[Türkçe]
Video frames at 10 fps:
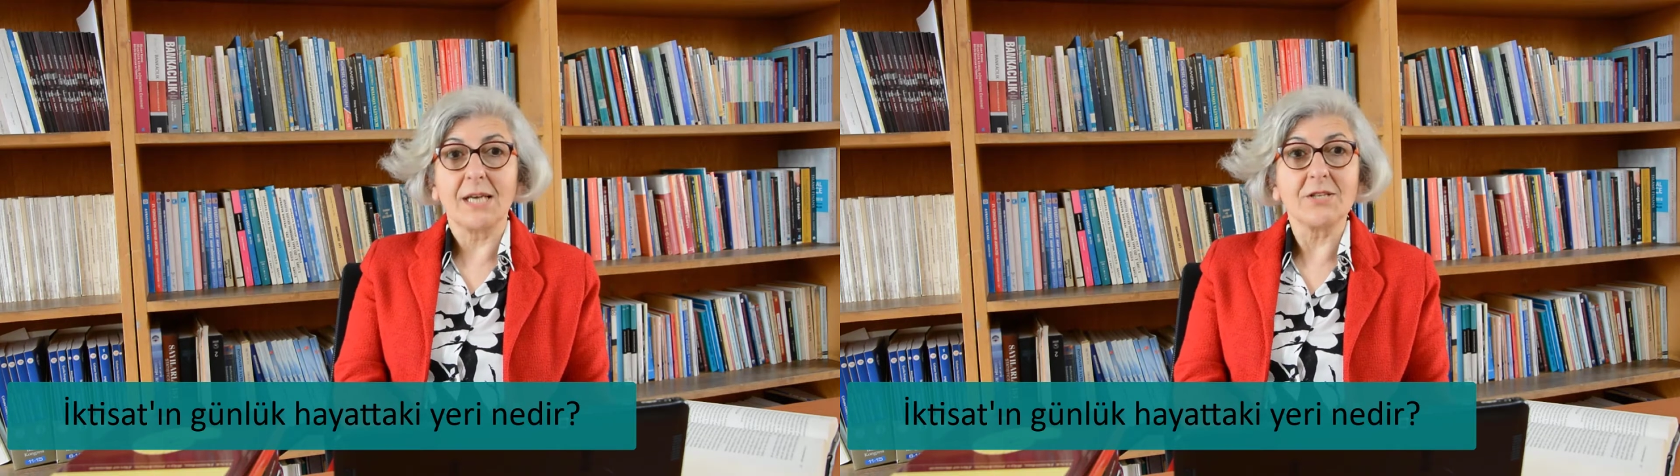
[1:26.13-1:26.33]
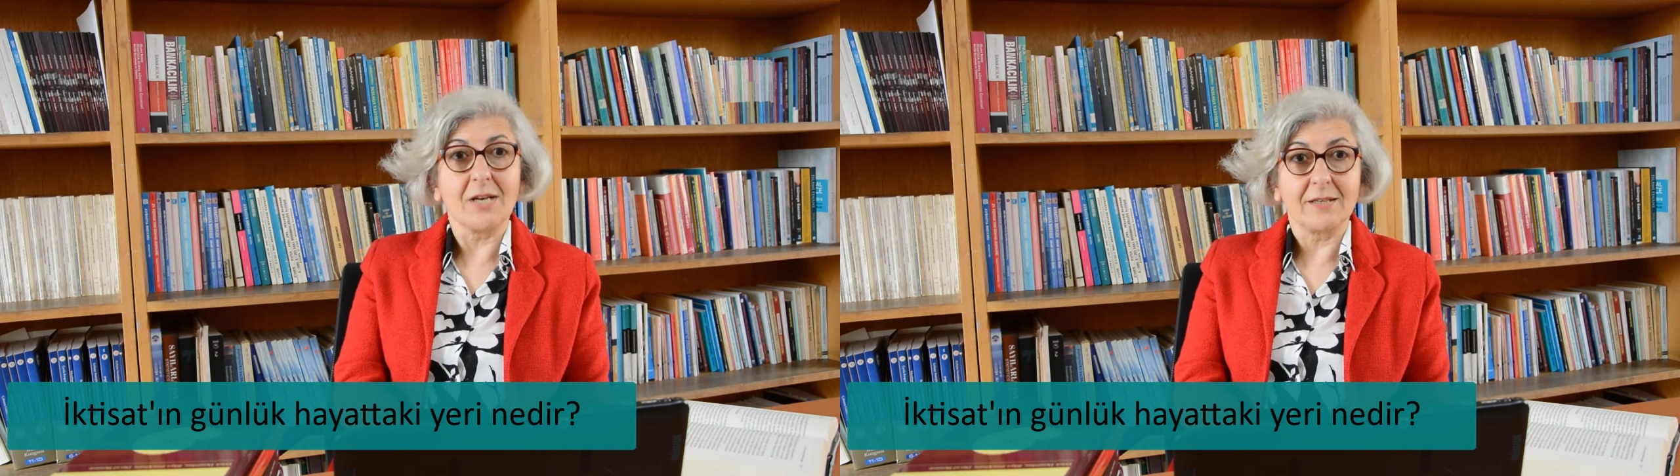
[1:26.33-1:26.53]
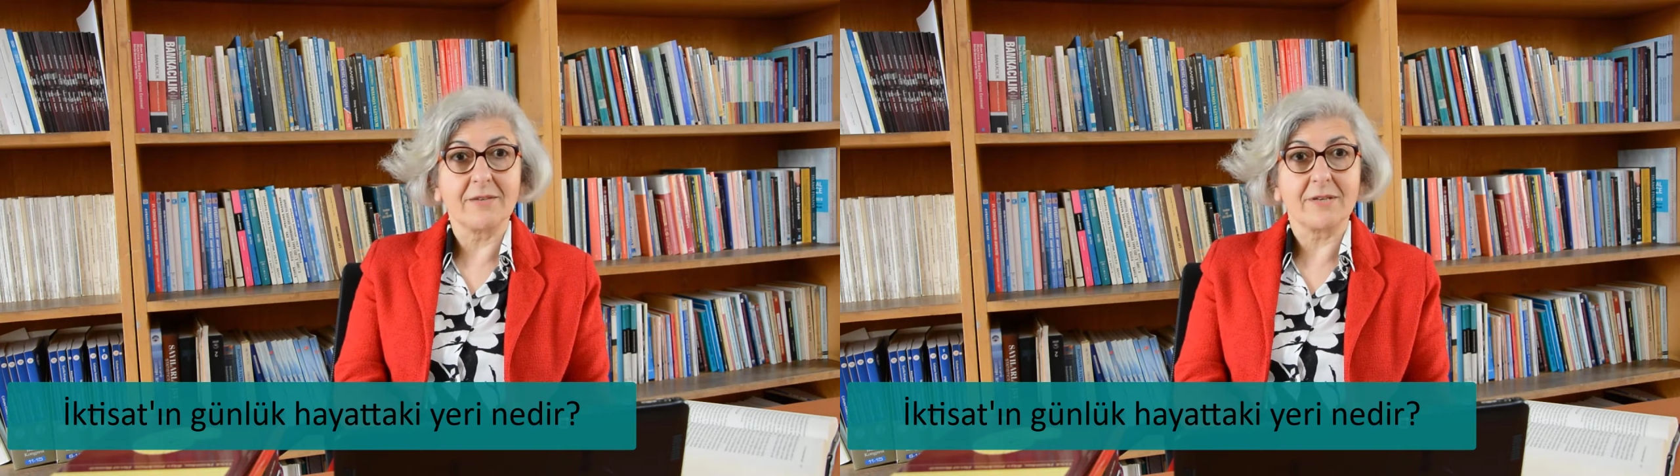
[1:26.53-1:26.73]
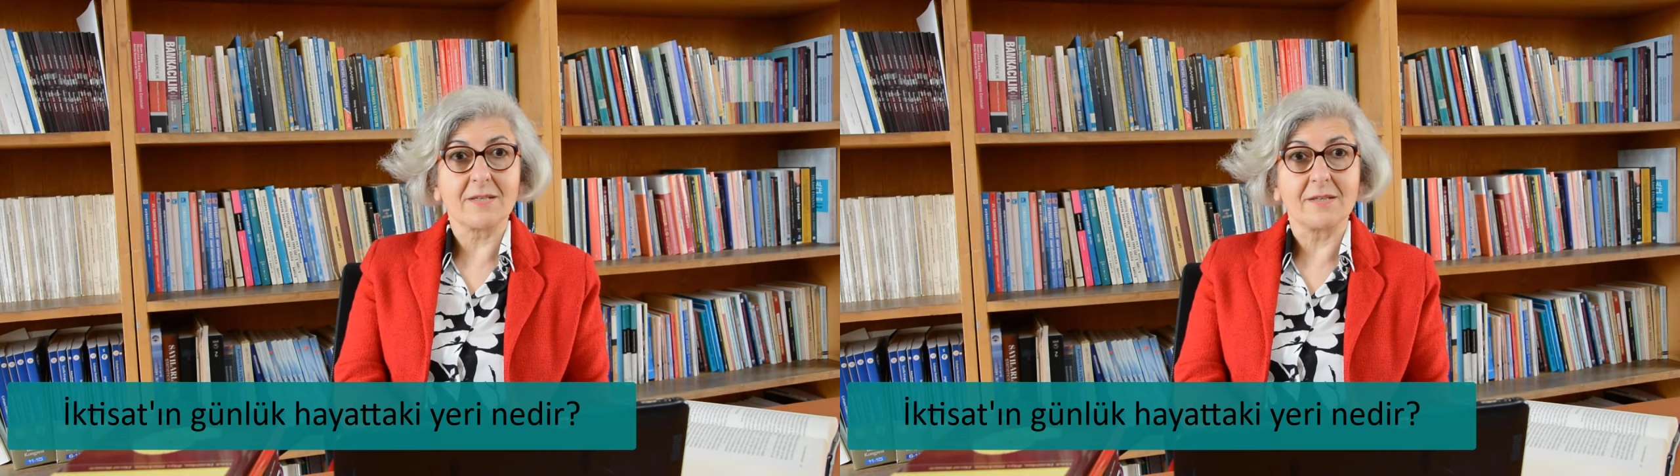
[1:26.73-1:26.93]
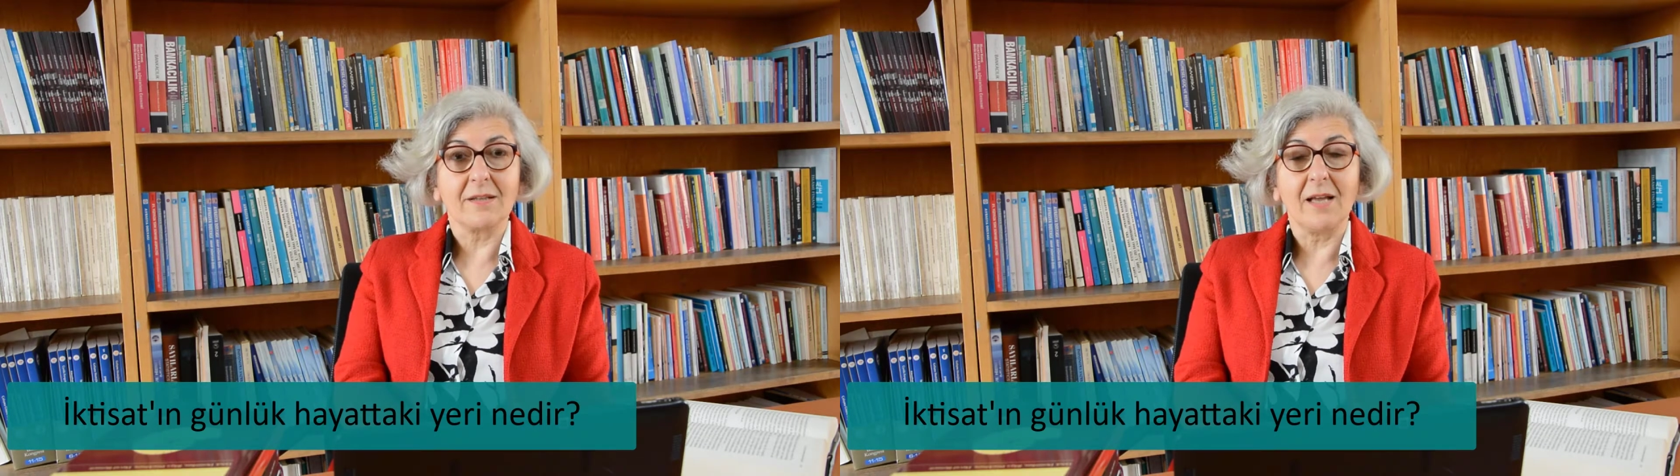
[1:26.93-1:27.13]
geçer
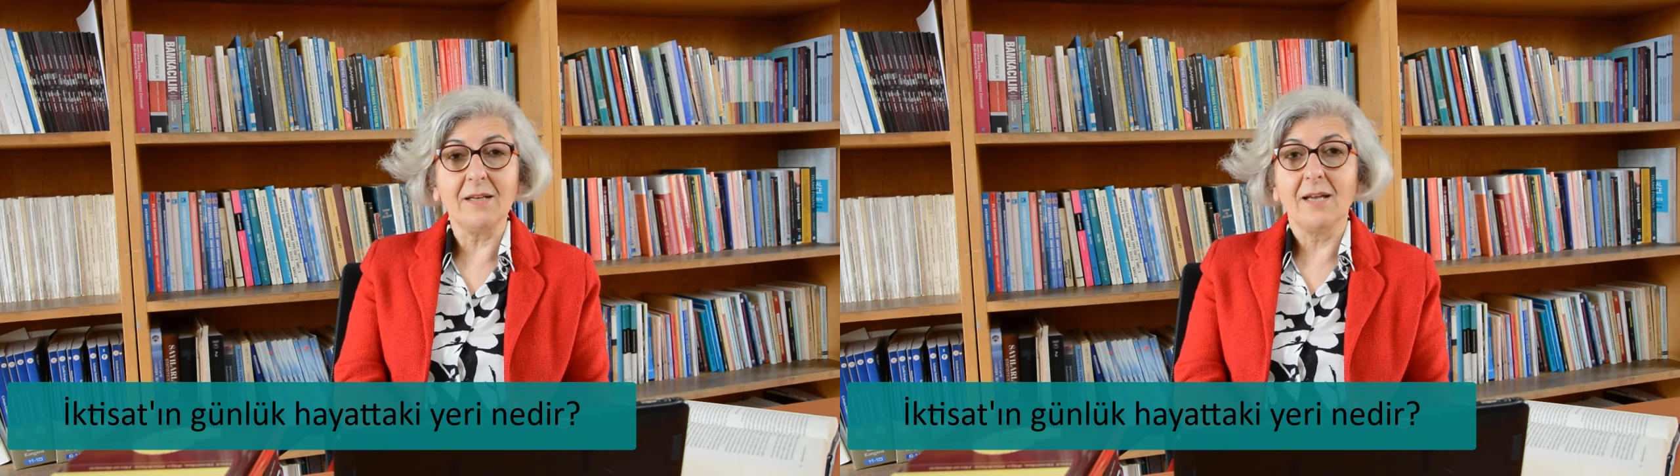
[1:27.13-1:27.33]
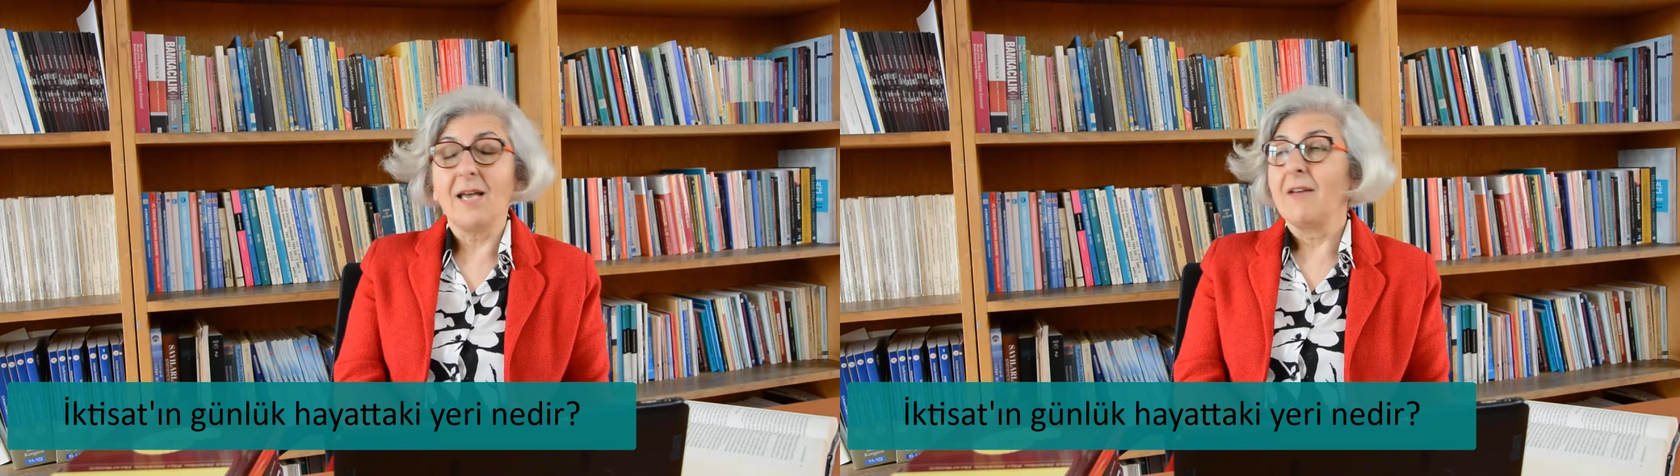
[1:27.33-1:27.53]
kafasından